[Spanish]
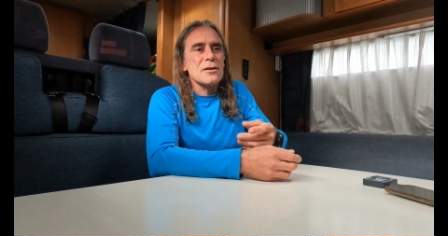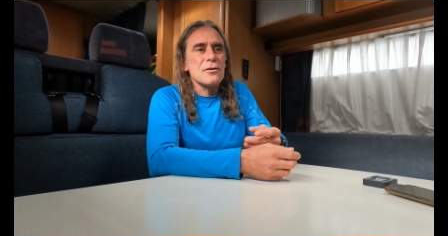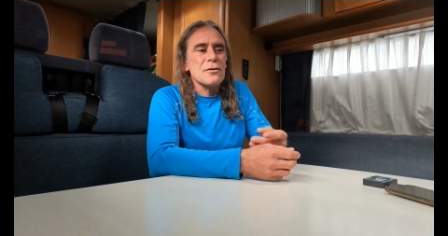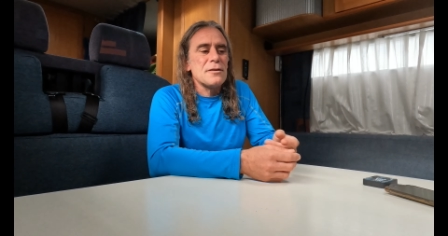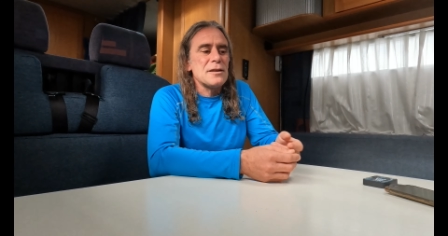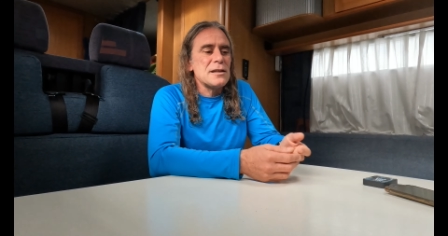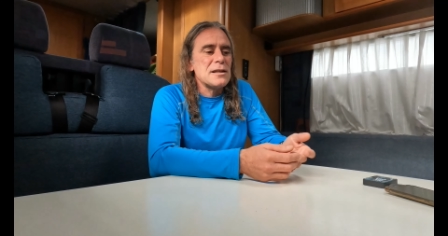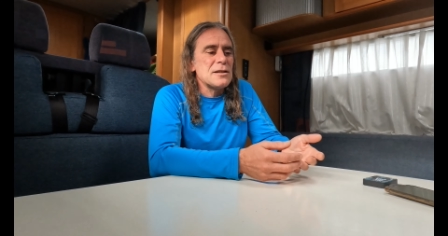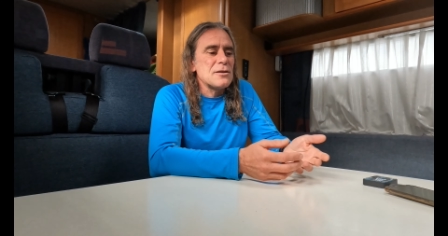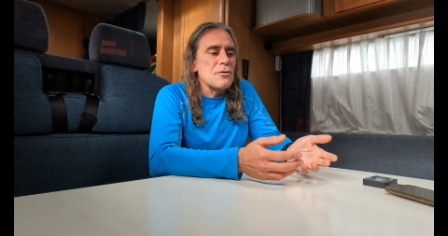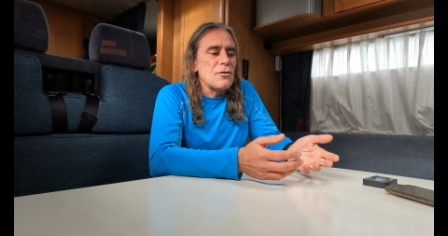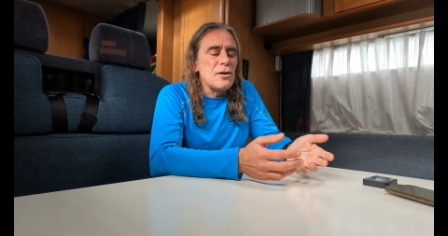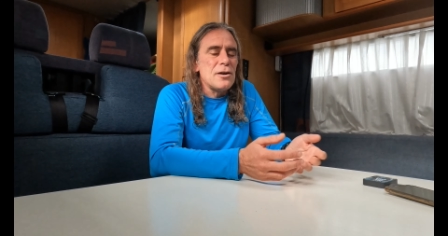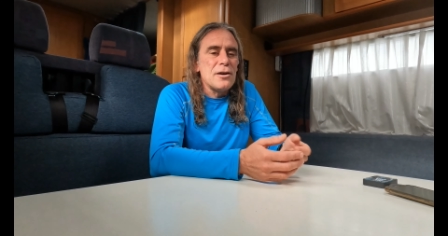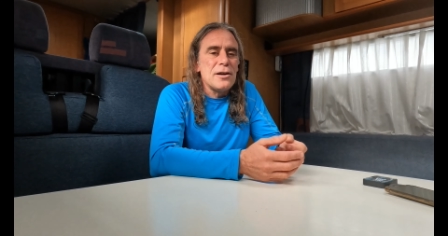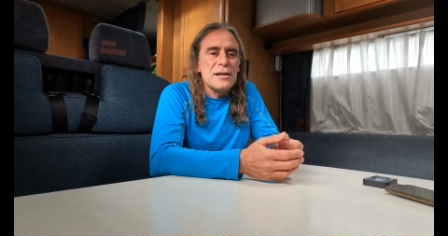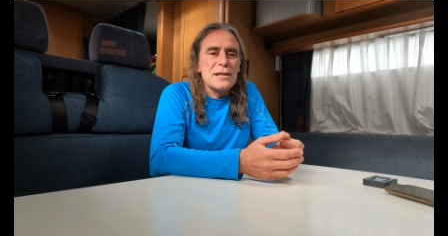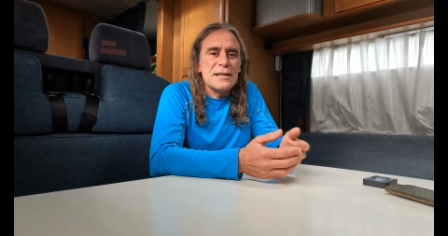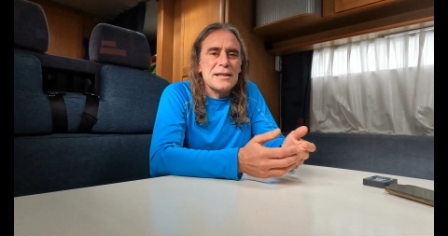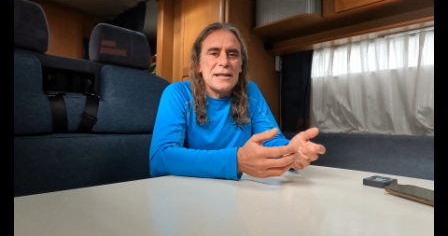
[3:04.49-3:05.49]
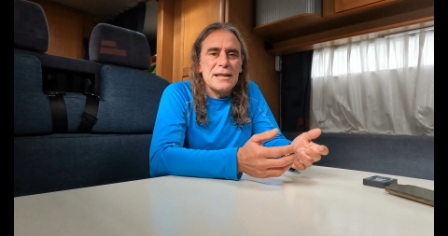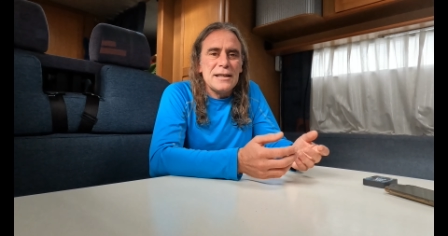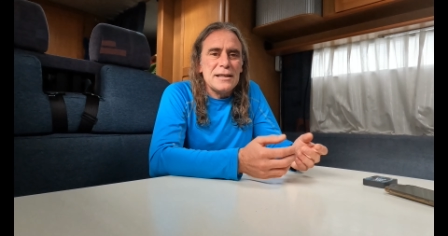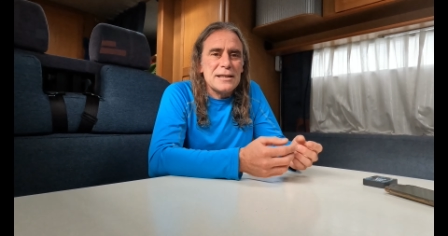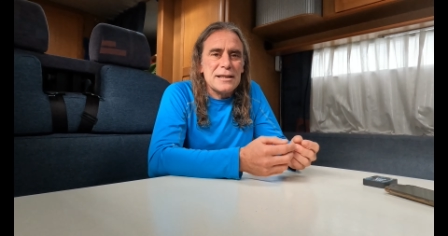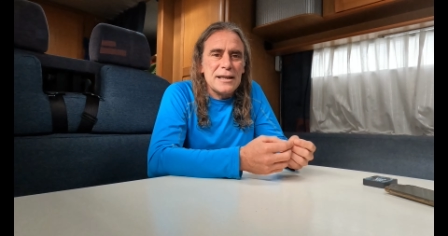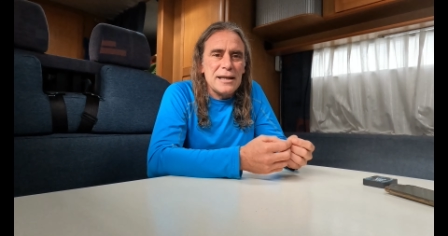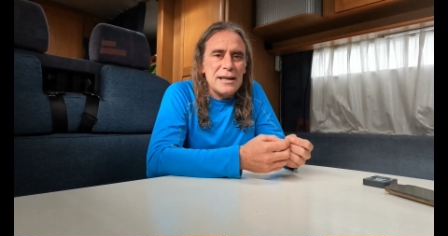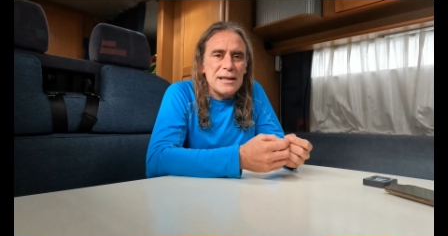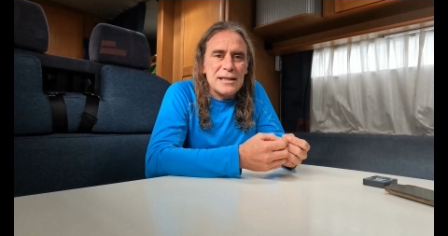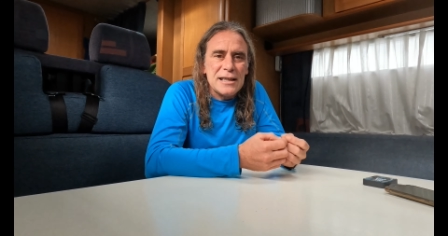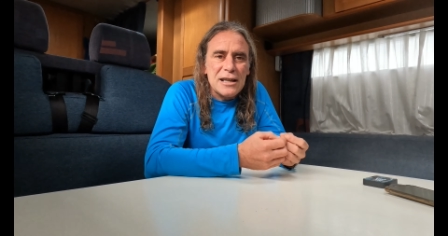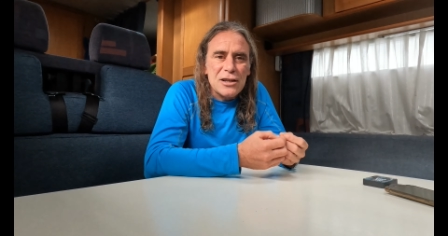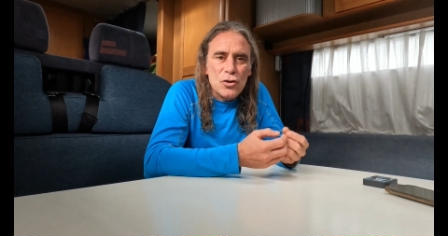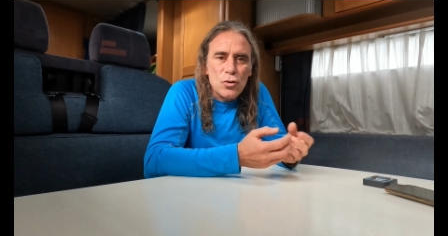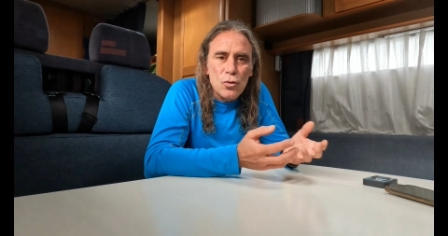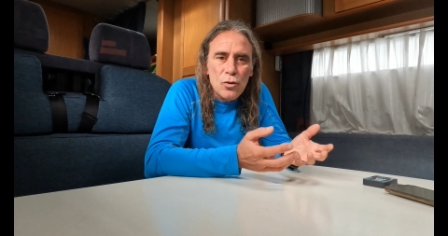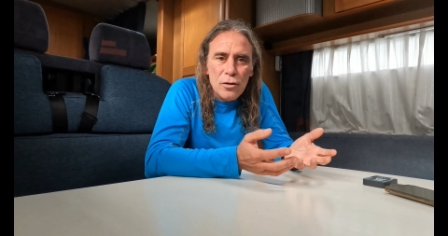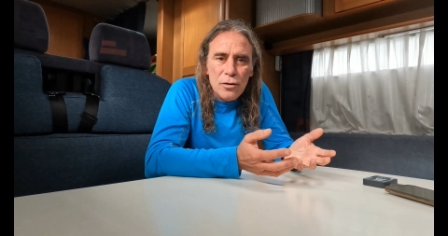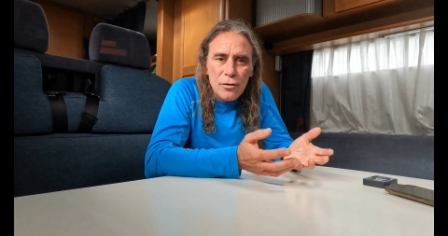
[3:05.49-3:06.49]
Entonces esto es, que es
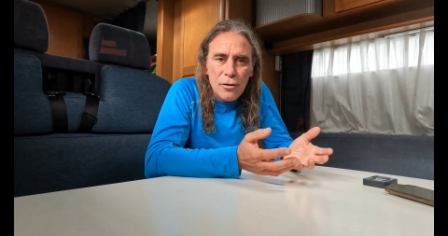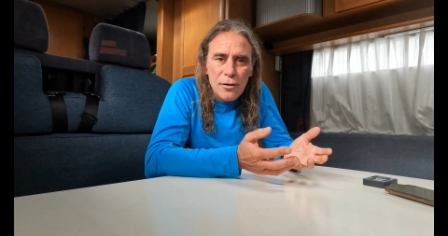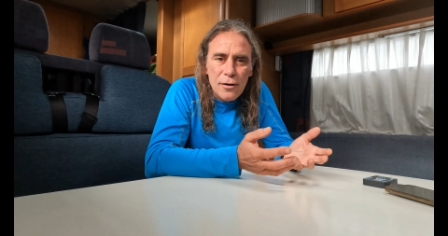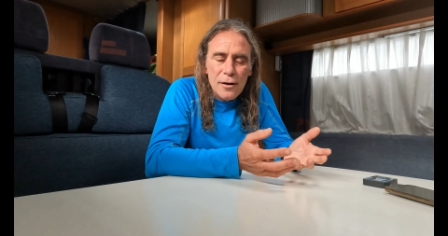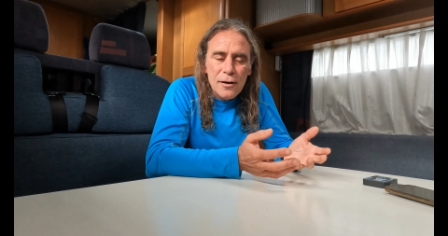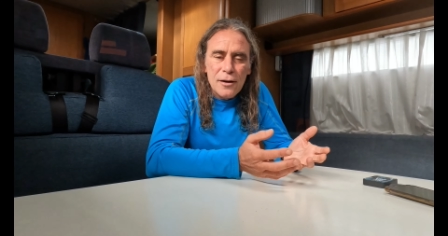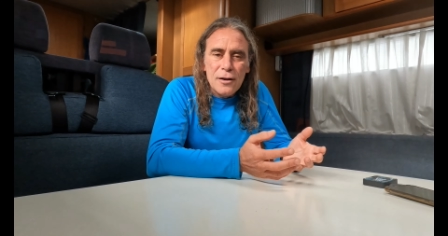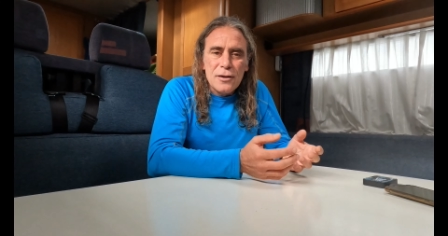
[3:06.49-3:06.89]
absurdo.